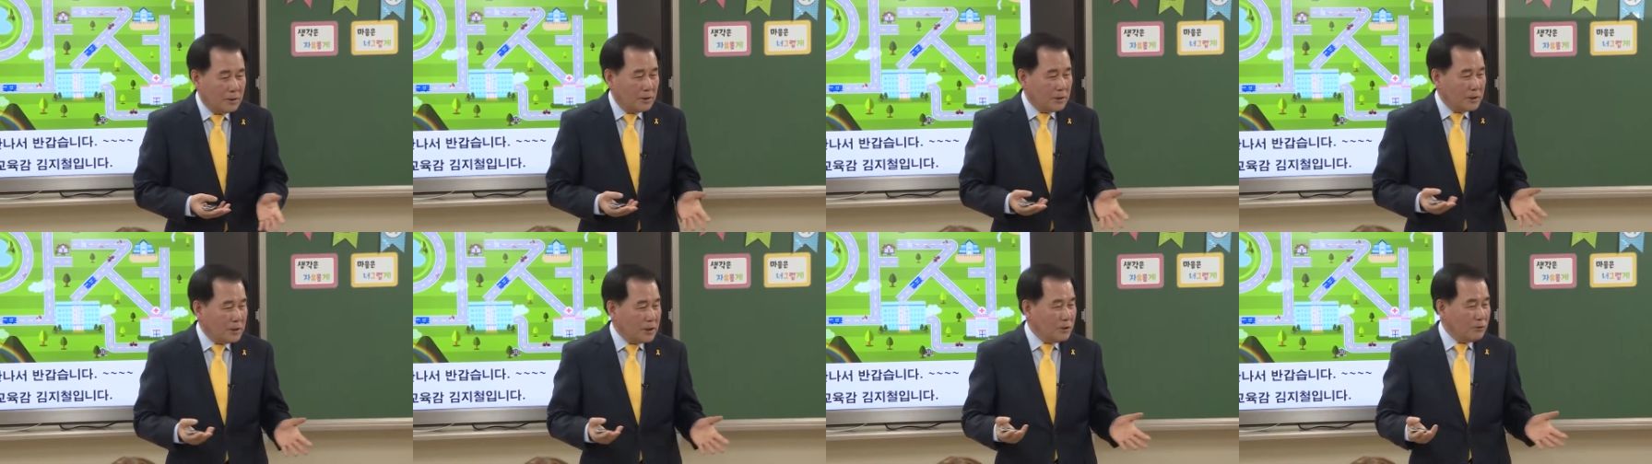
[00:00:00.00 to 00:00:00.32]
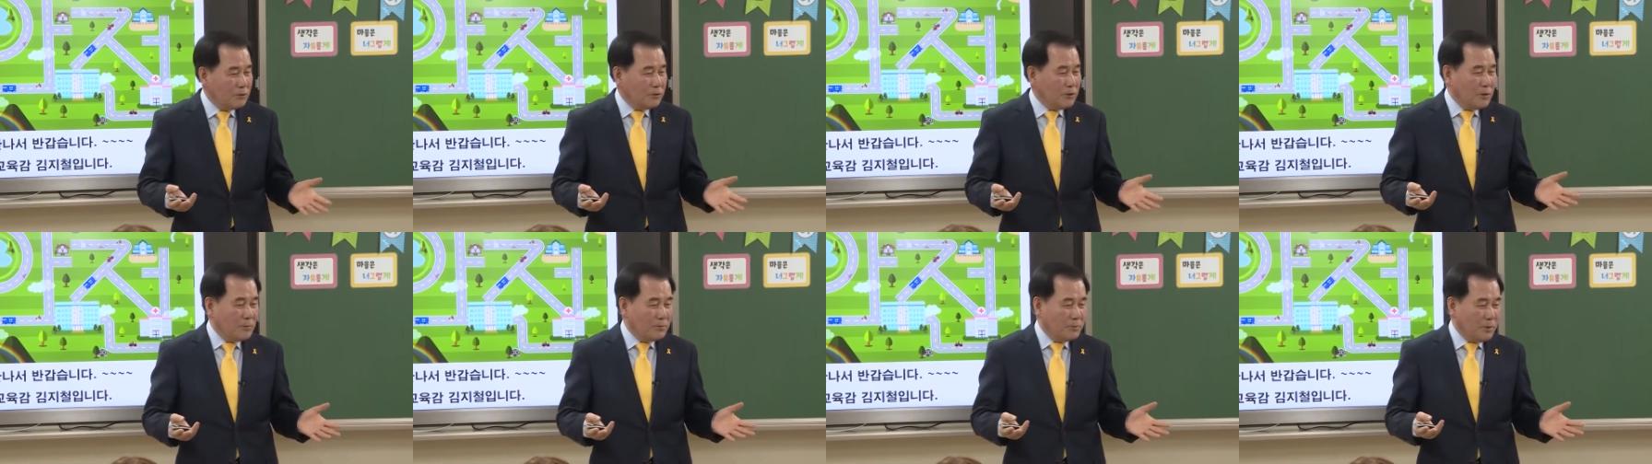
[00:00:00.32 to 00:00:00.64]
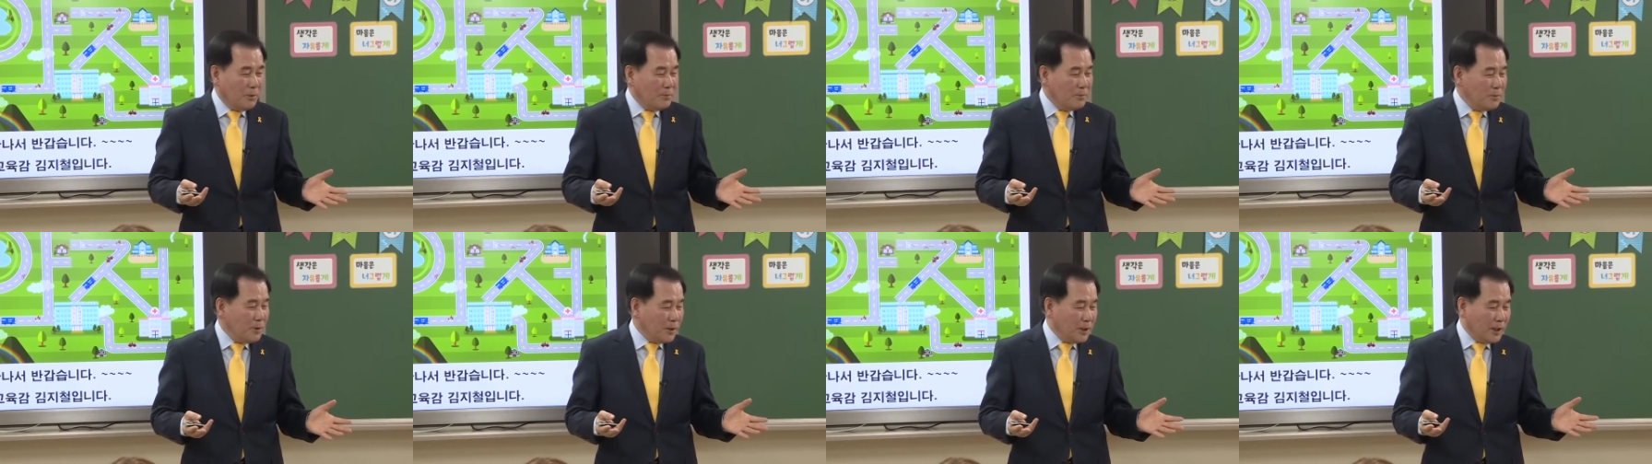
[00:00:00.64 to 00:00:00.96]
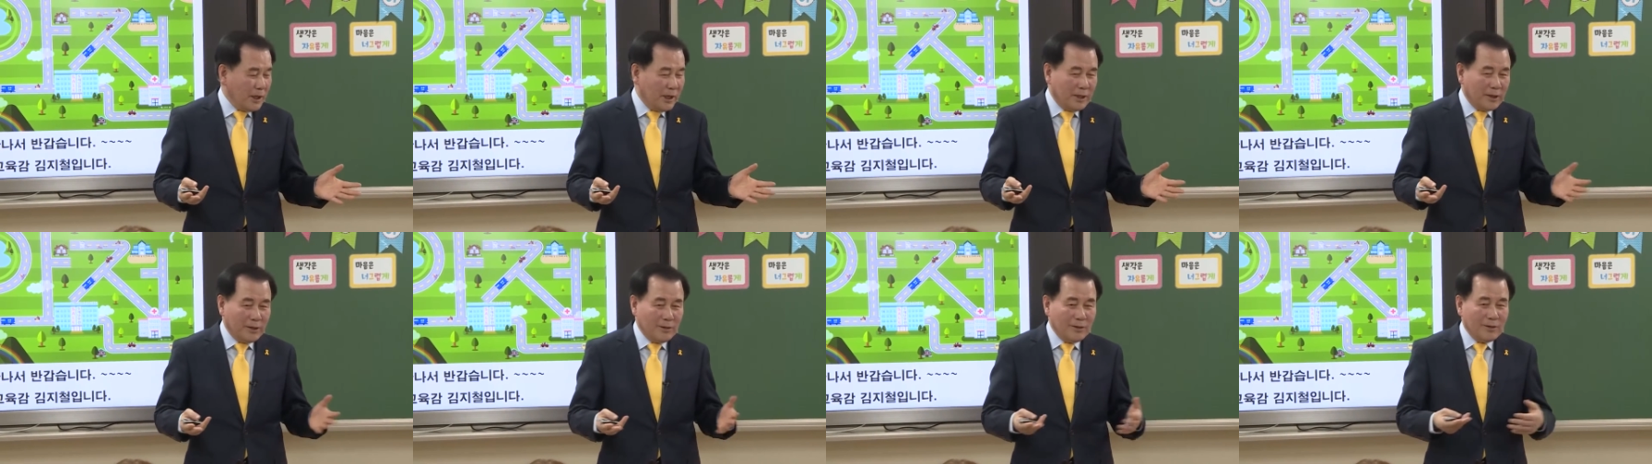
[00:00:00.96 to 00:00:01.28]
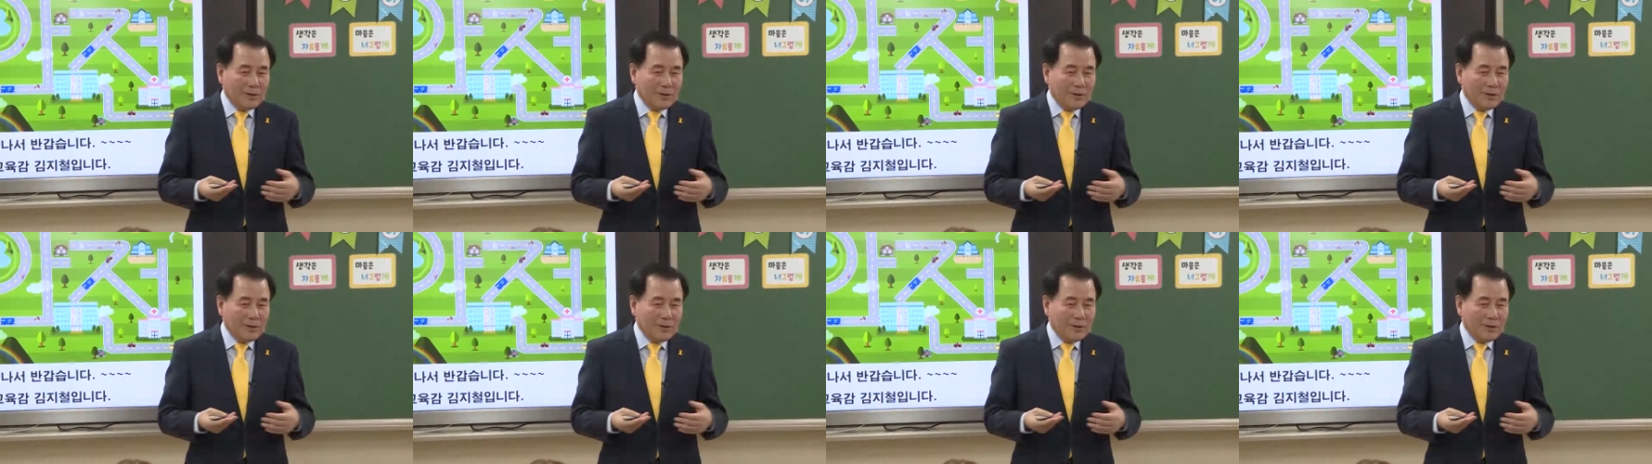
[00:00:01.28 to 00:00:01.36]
친구들 몇 명이에요?